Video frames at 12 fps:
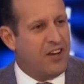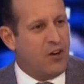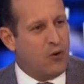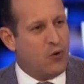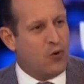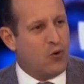
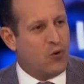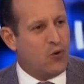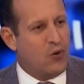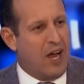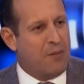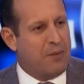
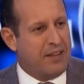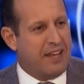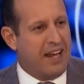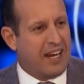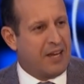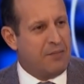والحبه تاع
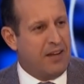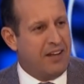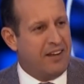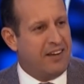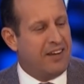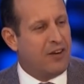القمح
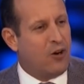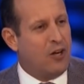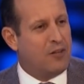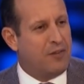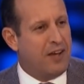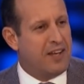يقعد
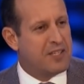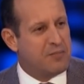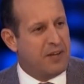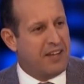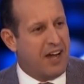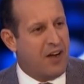فيها
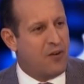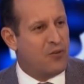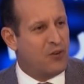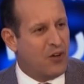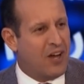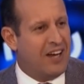سميدها
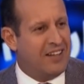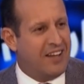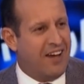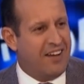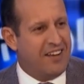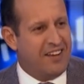ونخالتها